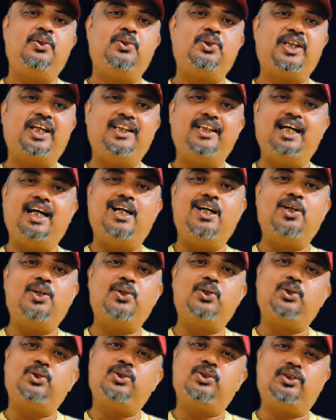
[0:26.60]
তো সেই দেখানো
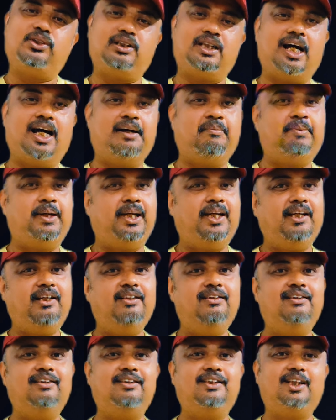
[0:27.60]
তো থাকবেই
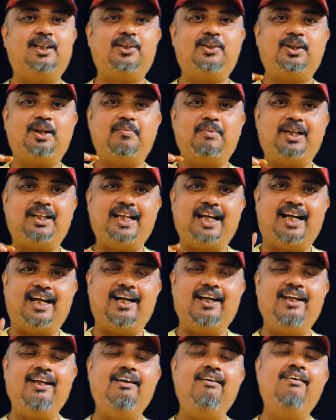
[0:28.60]
সেগুলো তো আমরা
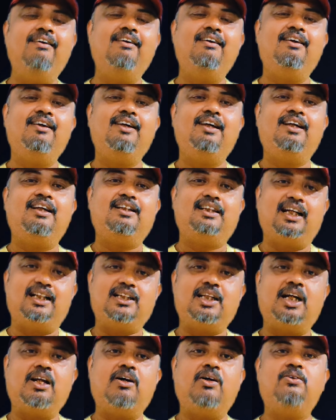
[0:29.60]
দেখাই
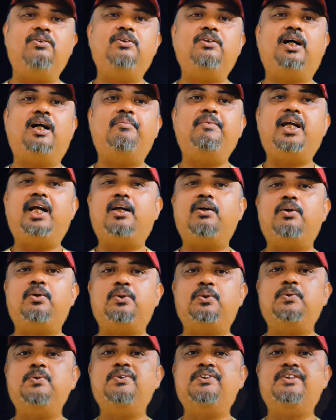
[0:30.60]
তাছাড়াও আমি এক
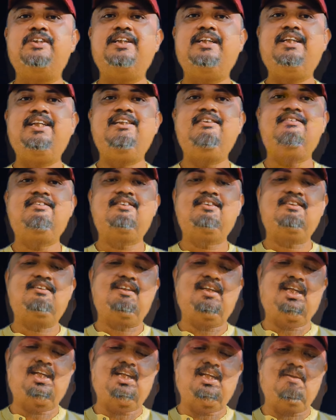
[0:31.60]
নতুন সিরিজ
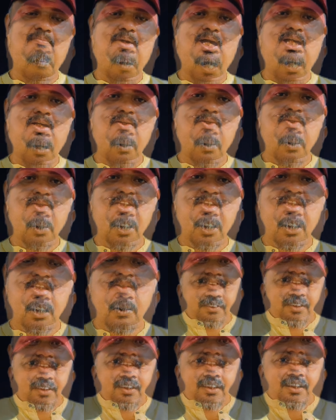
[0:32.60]
এখানে বার করছি
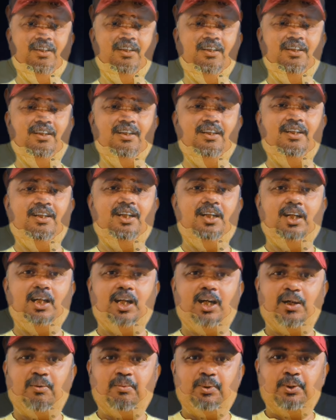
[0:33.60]

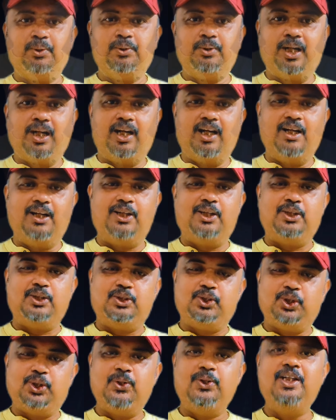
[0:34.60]
আর বন্ধুরা
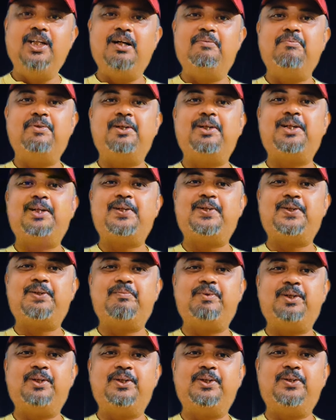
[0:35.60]
যখনই আপনারা
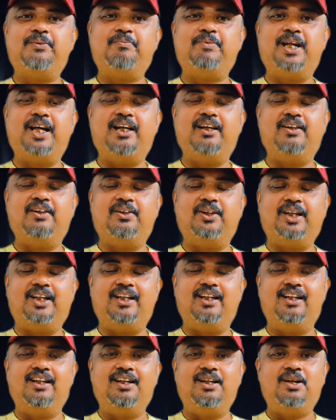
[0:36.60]
নর্থ বেঙ্গলের প্ল্যান
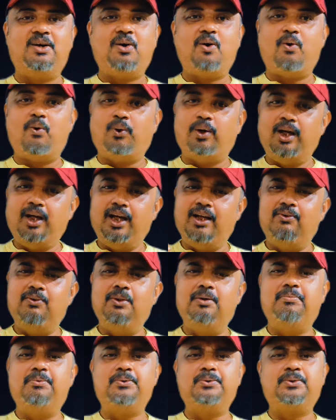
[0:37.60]
করেন
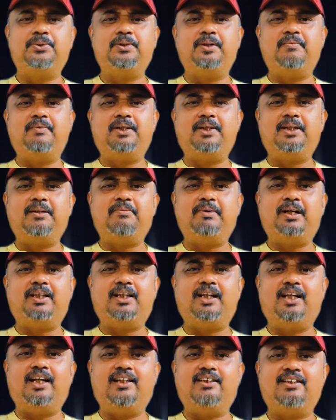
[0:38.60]
অনেকগুলো প্রশ্ন আমাদের
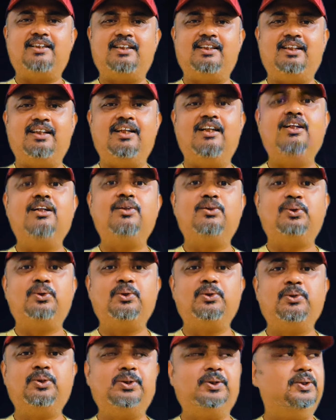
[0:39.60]
মাথায় আসে
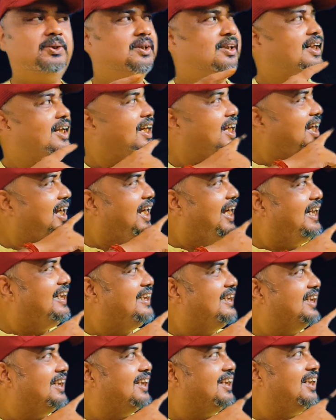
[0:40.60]
কোনগুলো এই
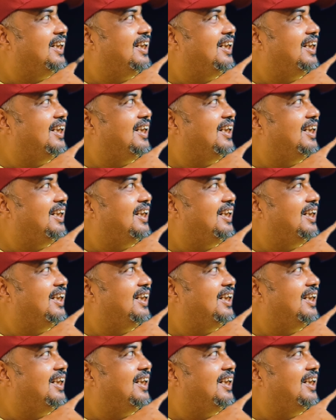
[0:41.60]
যে